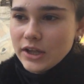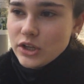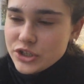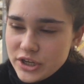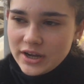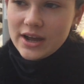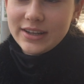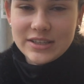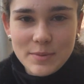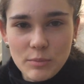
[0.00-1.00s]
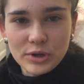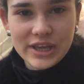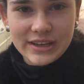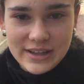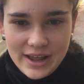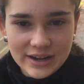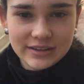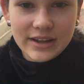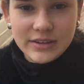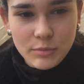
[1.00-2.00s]
то что когда тебе букет дарят,
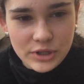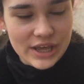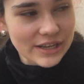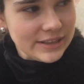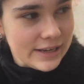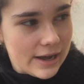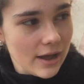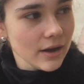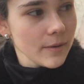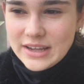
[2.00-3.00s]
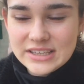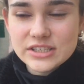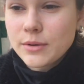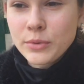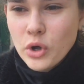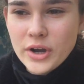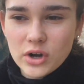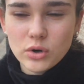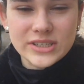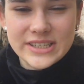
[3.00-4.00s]
это букет не как из много роз.